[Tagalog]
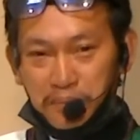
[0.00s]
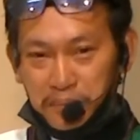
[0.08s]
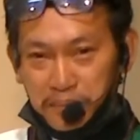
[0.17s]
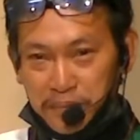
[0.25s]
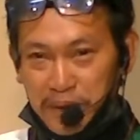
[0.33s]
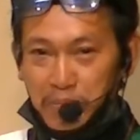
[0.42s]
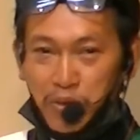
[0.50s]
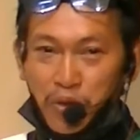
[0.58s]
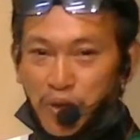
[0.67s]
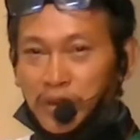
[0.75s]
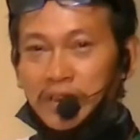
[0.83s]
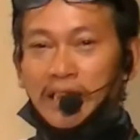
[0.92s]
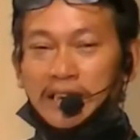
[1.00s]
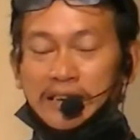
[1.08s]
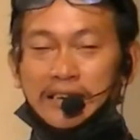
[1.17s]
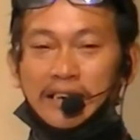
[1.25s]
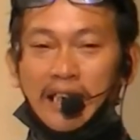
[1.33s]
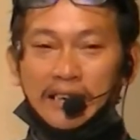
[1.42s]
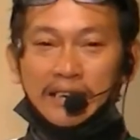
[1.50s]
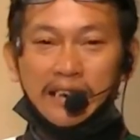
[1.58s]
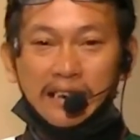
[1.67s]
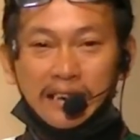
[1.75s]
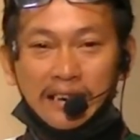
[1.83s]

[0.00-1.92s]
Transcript: tibuok nga kasing-kasing